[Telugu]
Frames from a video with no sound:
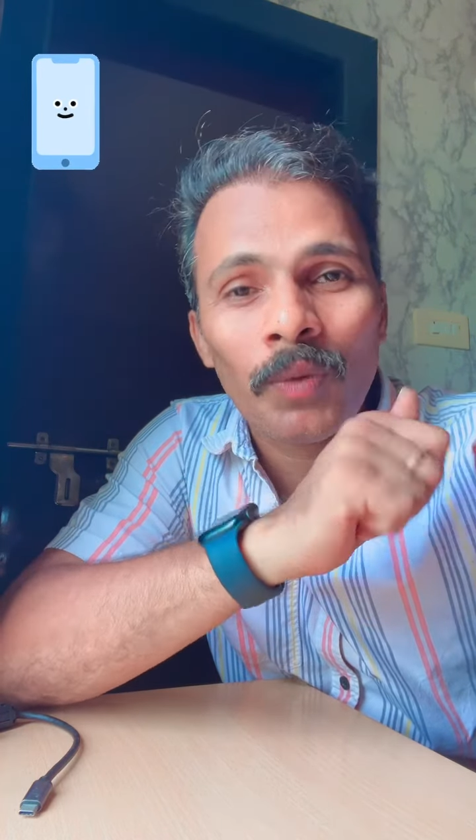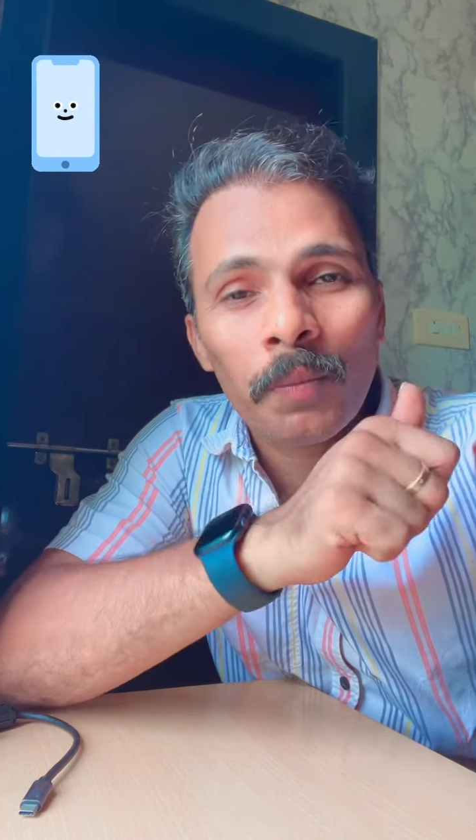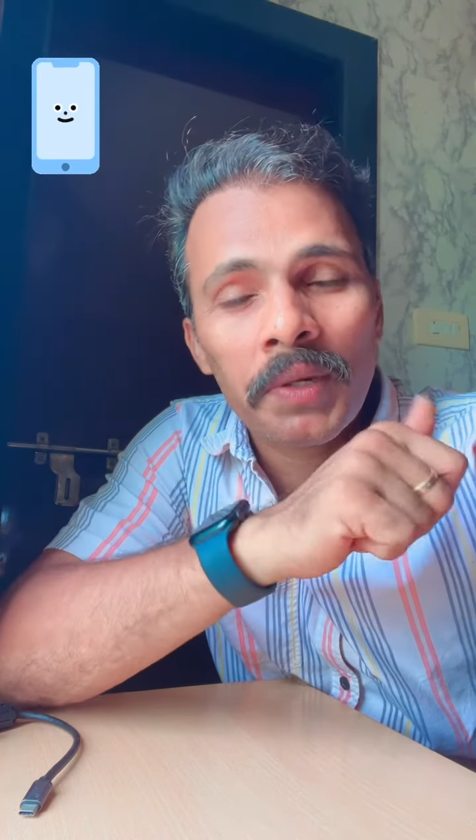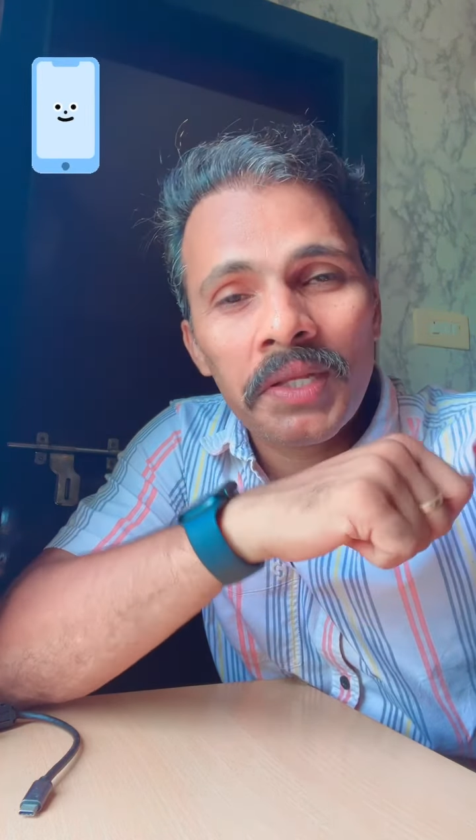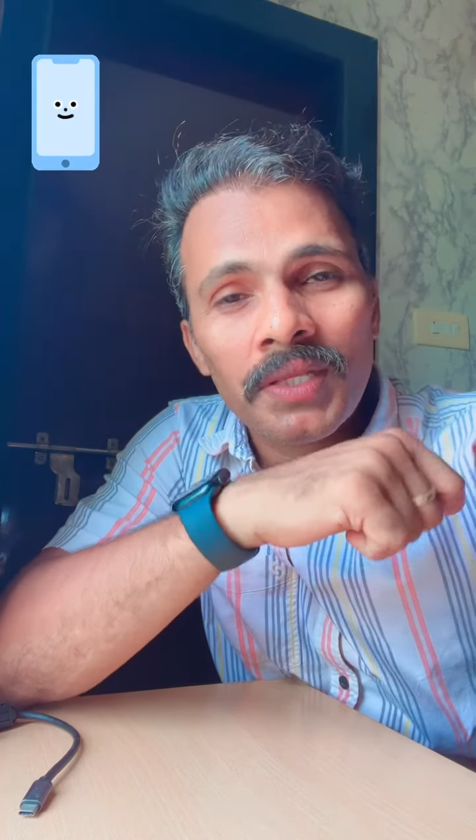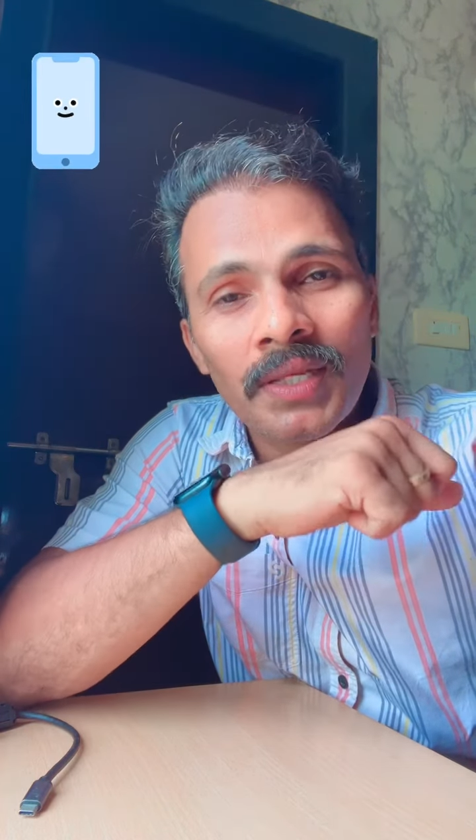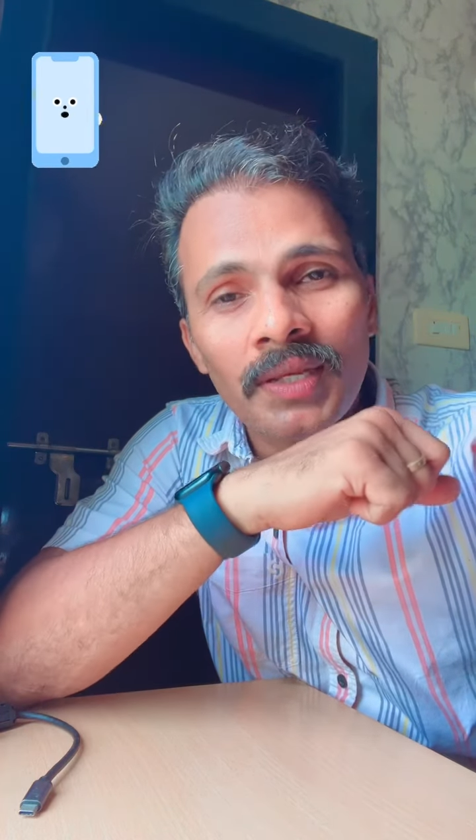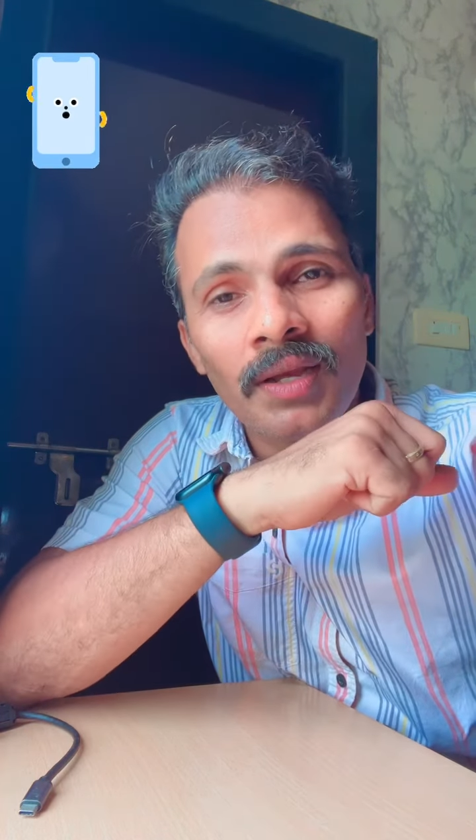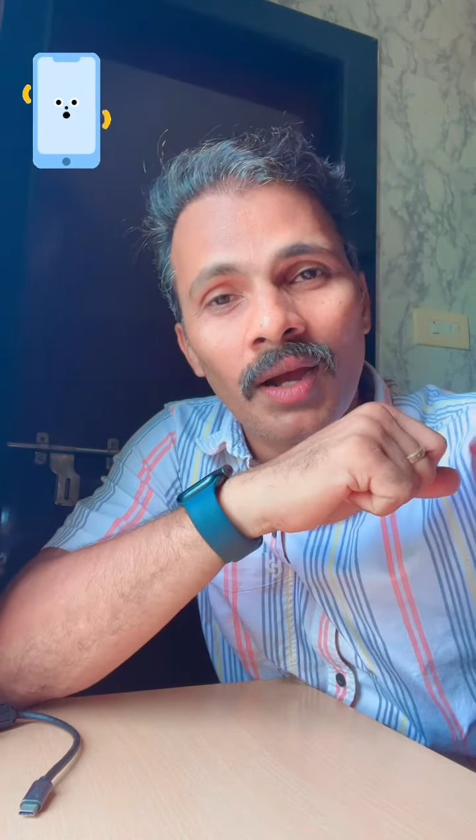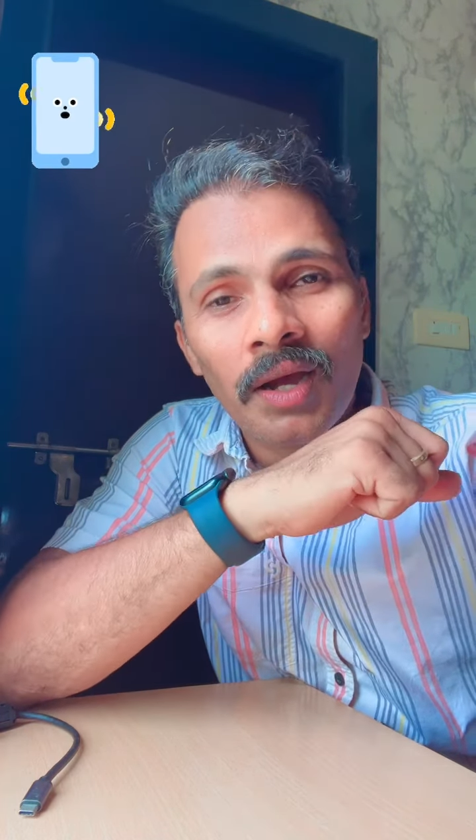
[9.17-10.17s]
మొబైల్ని
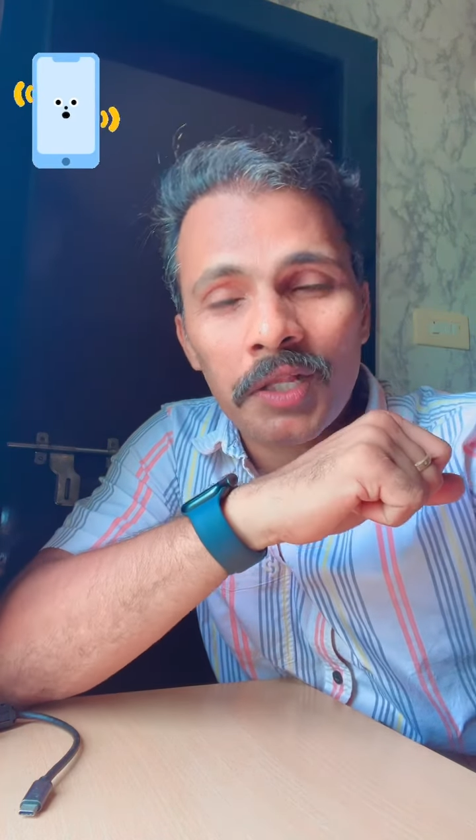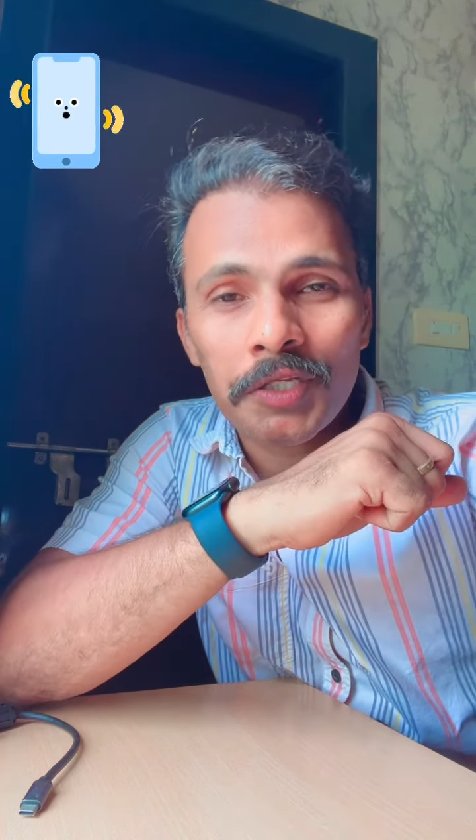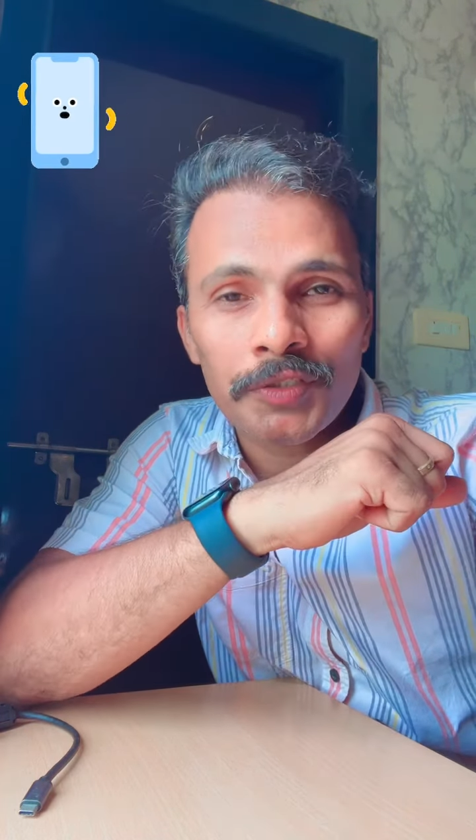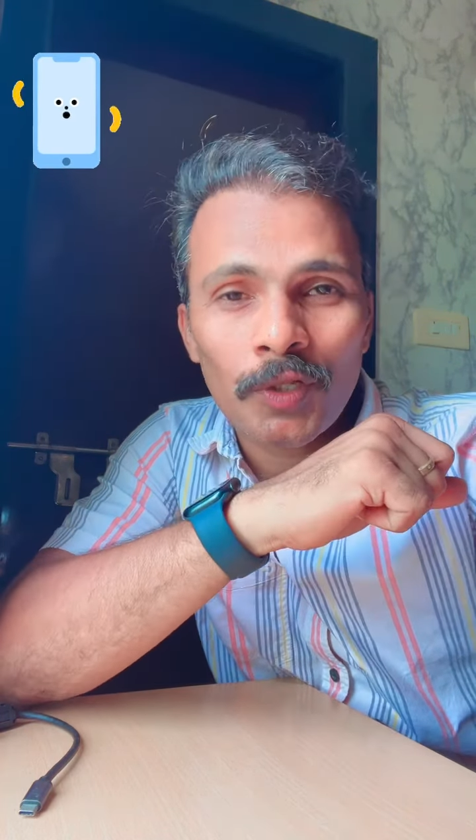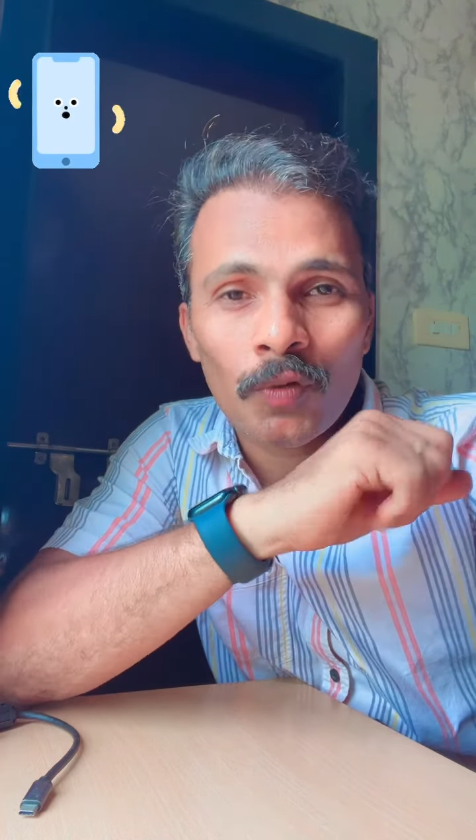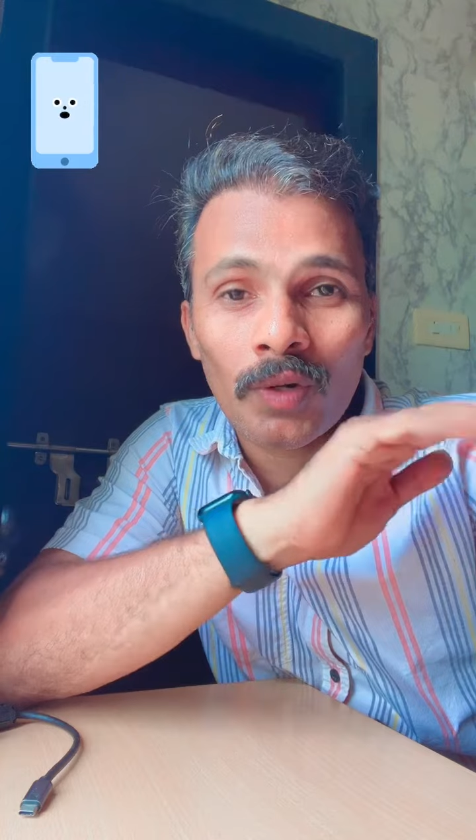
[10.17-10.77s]
ఆ రేంజ్లో